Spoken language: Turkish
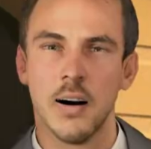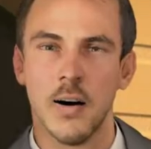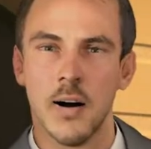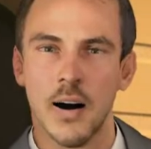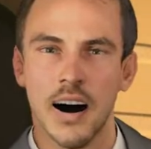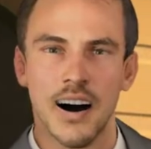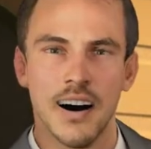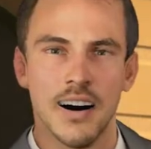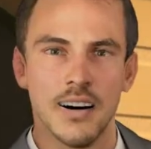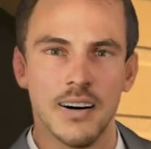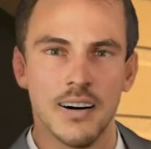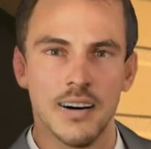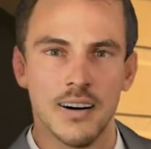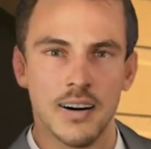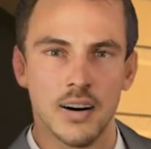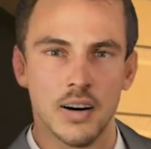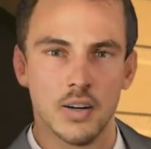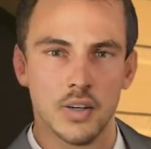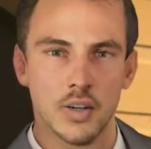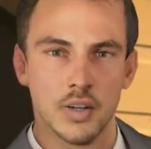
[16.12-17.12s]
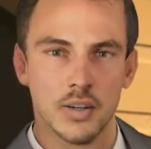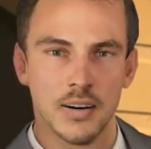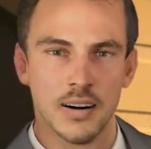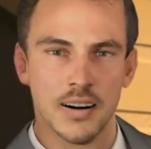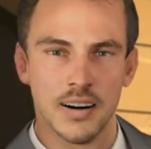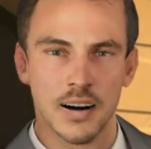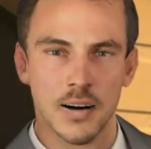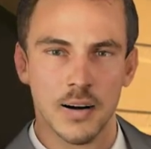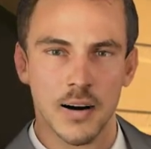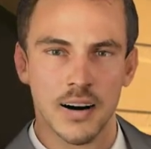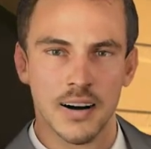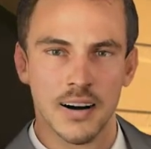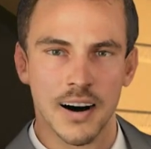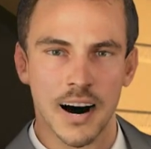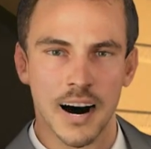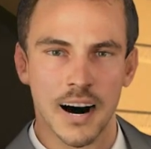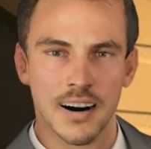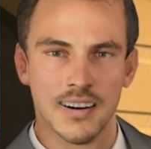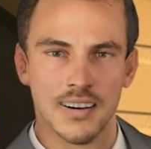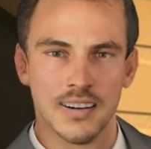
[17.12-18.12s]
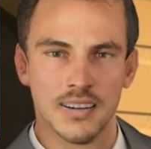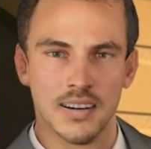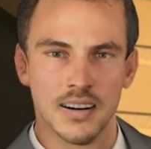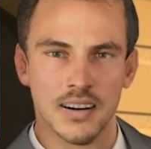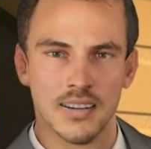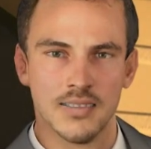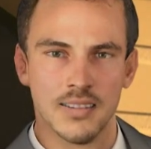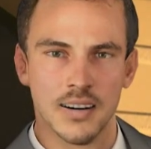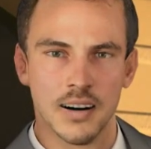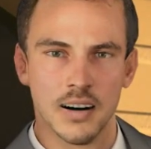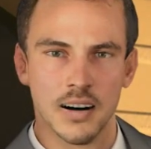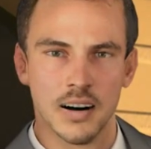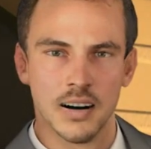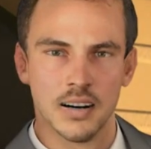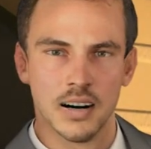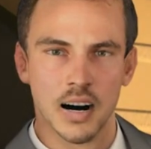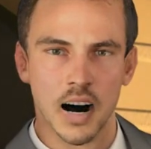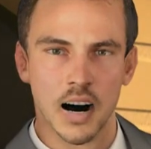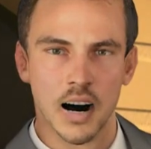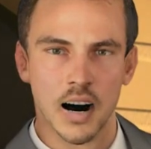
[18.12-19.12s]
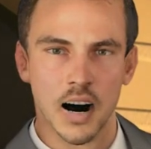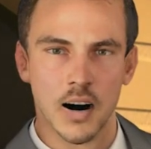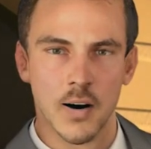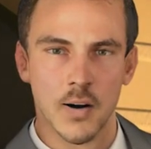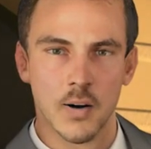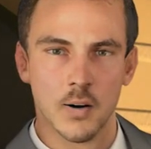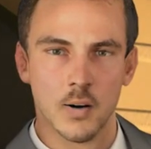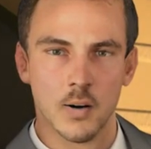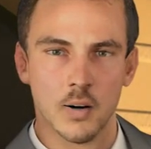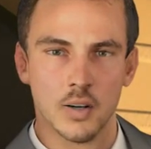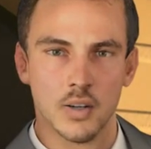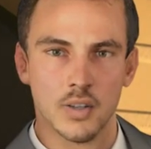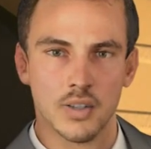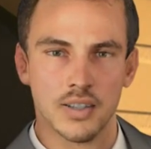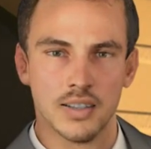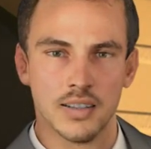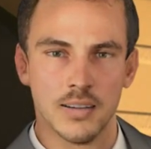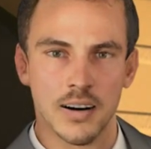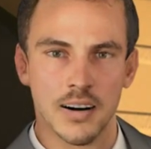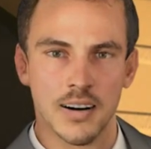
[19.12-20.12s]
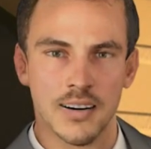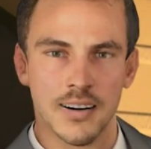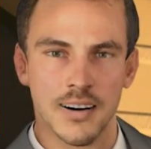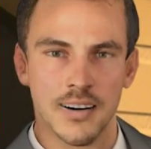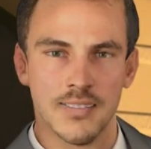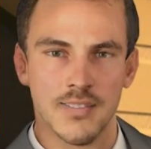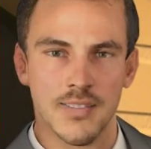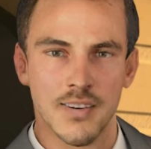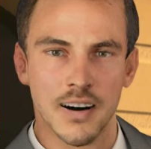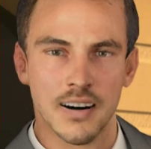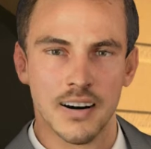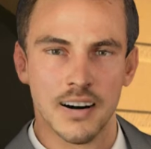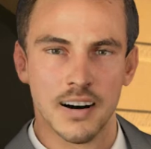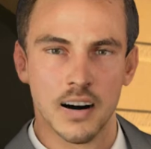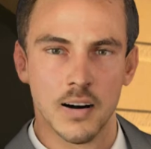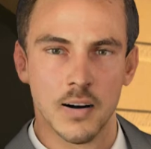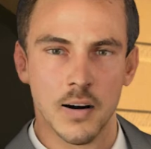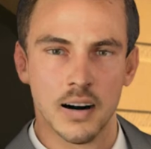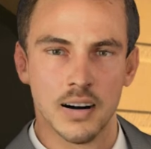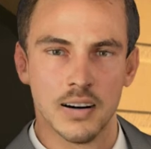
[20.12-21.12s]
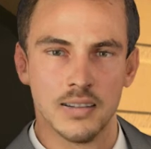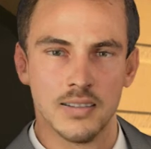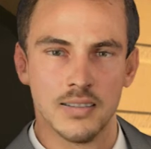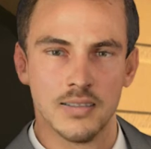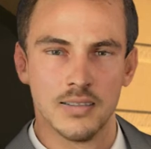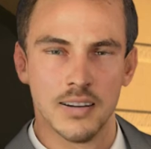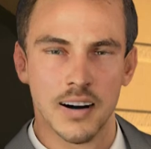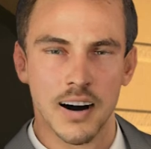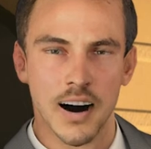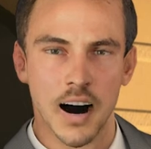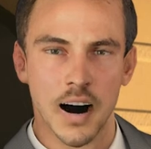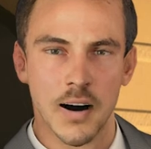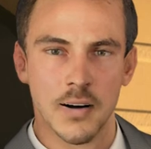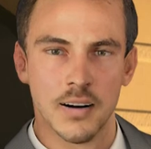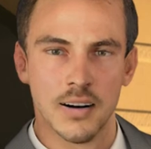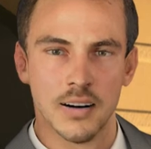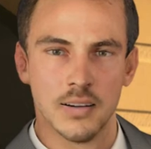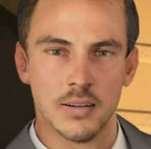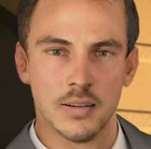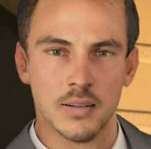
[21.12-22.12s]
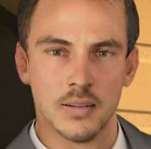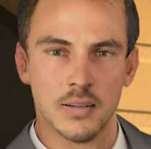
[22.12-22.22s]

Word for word: Peki gönderi yapan herkese kazandıracak bu büyük hizmetten faydalanmak için ne yaptım?